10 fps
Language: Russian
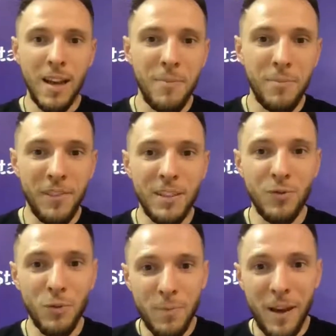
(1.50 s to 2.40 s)

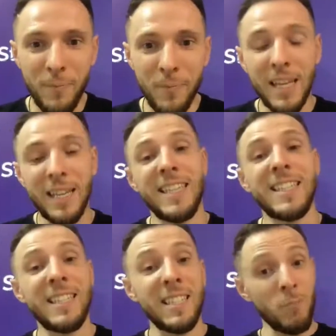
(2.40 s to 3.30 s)
Приветствую тебя!
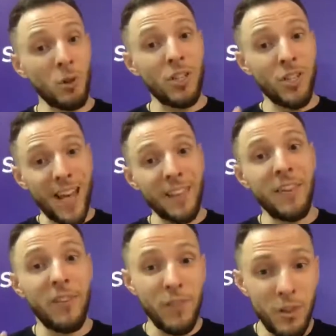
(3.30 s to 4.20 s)
Если ты смотришь данное
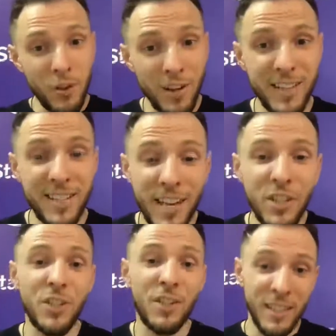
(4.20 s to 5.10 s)
видео,
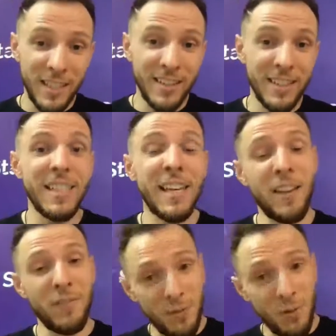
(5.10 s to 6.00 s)
значит ты, скорее
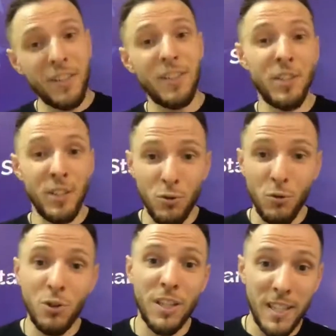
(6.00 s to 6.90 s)
всего,
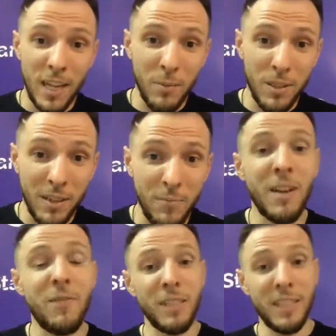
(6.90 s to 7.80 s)
интересуешься заработком
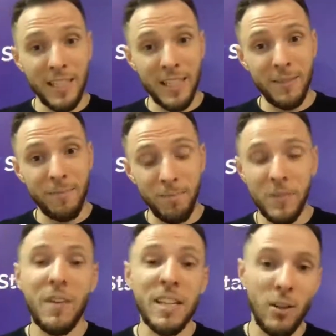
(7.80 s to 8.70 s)
в интернете.
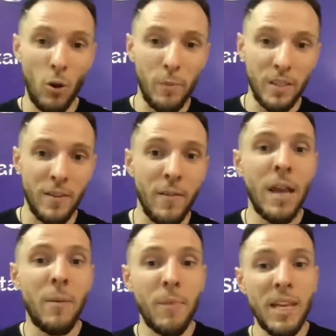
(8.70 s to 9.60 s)
Давай знакомиться.
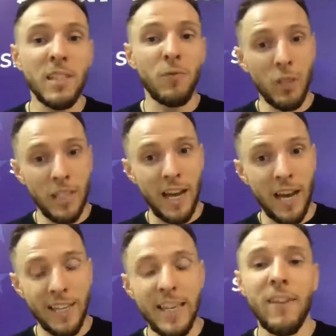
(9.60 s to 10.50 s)
Меня зовут Илья.
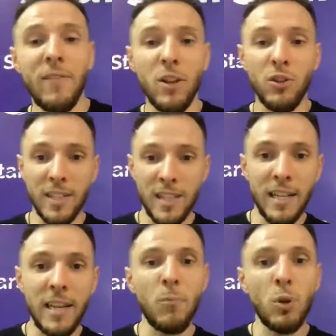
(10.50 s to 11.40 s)
Я являюсь
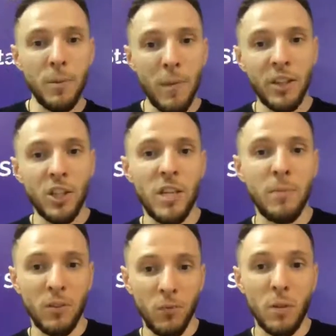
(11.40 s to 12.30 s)
создателем мультиматричной
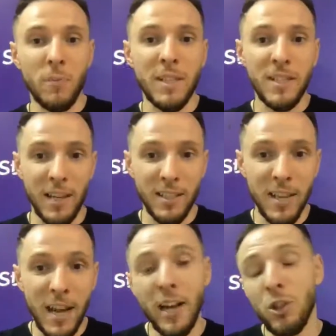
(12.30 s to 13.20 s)
платформы Stars.
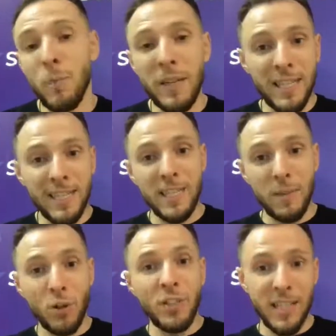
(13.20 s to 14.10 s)
Хочу поделиться с тобой
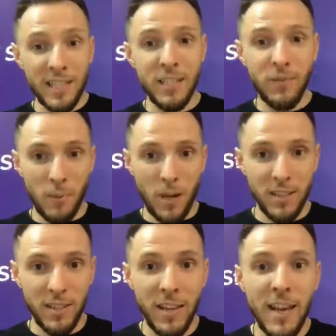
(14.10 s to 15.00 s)
интересной информацией.